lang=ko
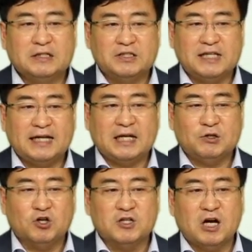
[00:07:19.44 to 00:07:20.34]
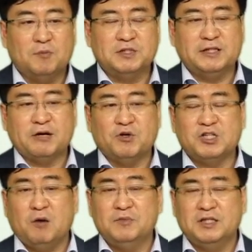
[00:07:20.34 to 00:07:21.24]
것이 하나도 그가 없이는 된
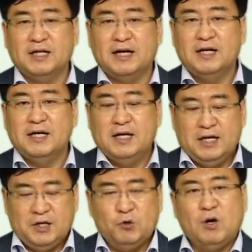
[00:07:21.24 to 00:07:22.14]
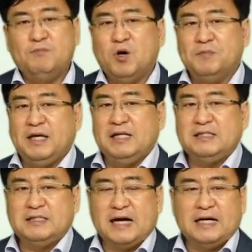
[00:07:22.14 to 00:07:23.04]
것이 없느니라. 요한복음
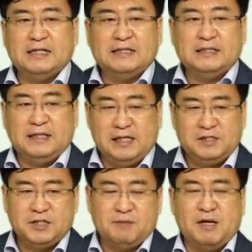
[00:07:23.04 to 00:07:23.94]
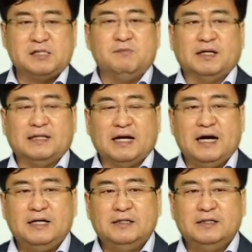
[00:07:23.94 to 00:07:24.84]
1장 1절에 말씀 을
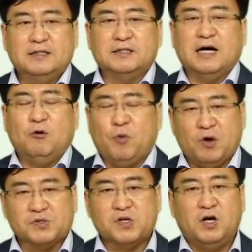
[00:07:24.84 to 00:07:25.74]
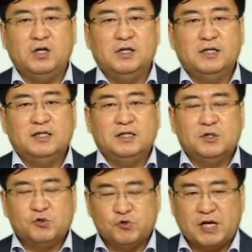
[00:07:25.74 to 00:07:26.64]
갖다가 그가 외워서
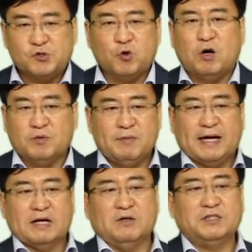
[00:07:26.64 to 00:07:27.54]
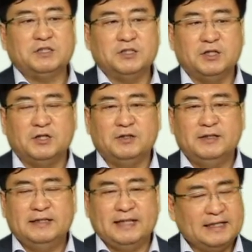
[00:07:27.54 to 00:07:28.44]
수상소감으로 말한 것이지요.
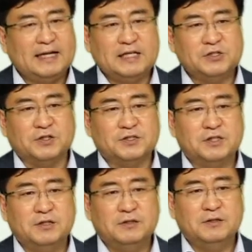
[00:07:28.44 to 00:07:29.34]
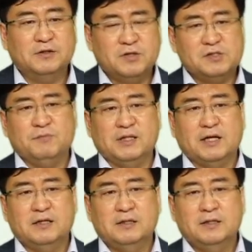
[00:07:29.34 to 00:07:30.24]
대단하죠. 그렇죠? 그렇습니다.